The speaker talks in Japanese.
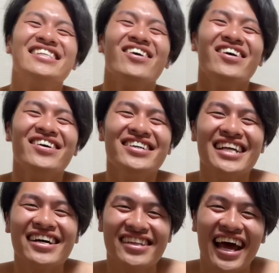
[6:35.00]
それを言い
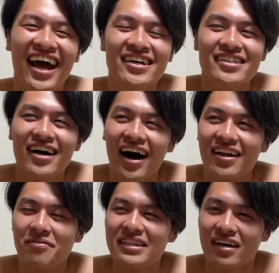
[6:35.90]
たくてあ
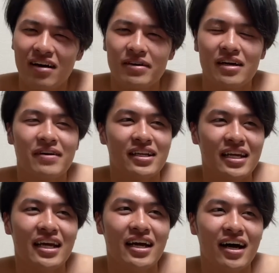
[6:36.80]
のまたカメラマン
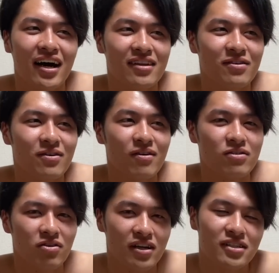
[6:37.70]
にあの
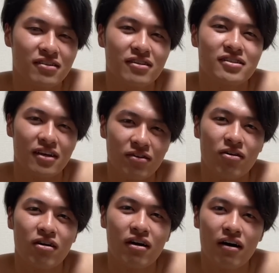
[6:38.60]
撮らしてるんですけ
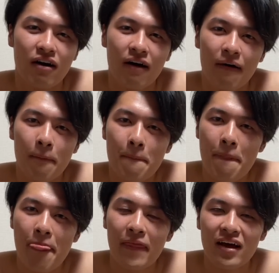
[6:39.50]
ど、は
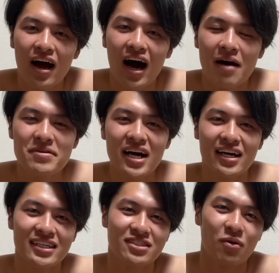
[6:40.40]
い、歯磨
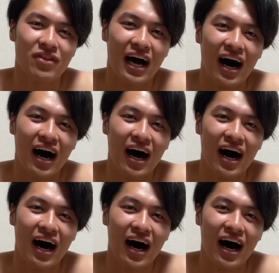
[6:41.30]
きしとんな